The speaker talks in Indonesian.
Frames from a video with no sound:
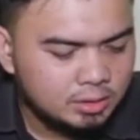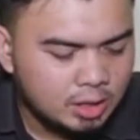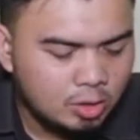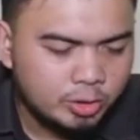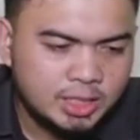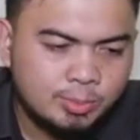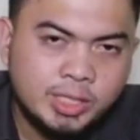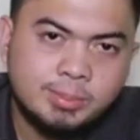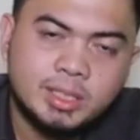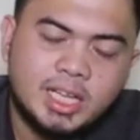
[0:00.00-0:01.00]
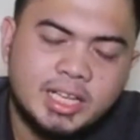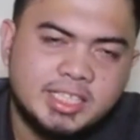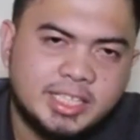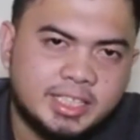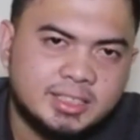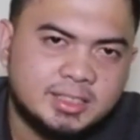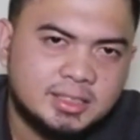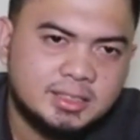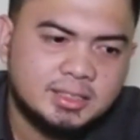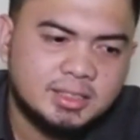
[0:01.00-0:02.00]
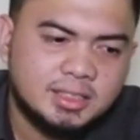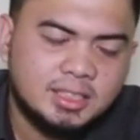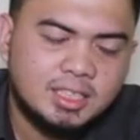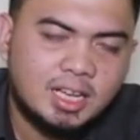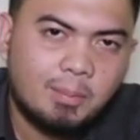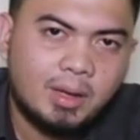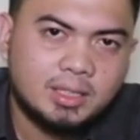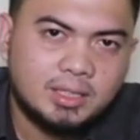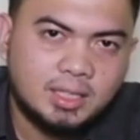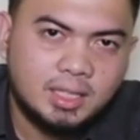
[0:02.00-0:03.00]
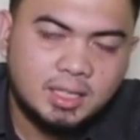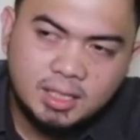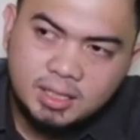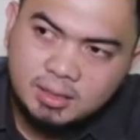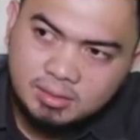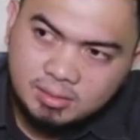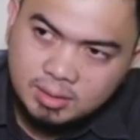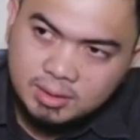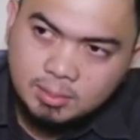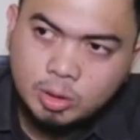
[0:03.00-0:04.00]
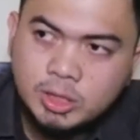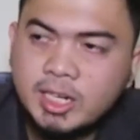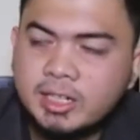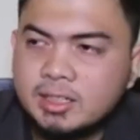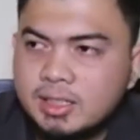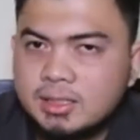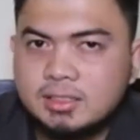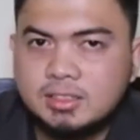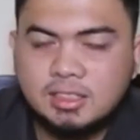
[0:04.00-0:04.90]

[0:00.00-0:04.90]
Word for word: Lalu kita mungkin bertanya ya, apakah kemodernan,